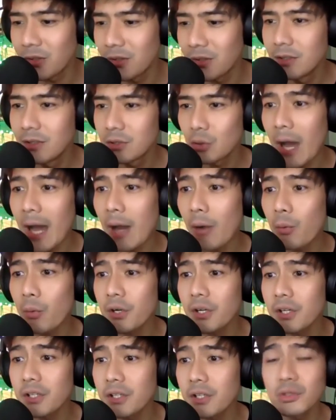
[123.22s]
to
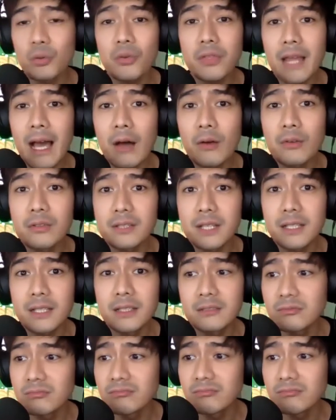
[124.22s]
our 2,200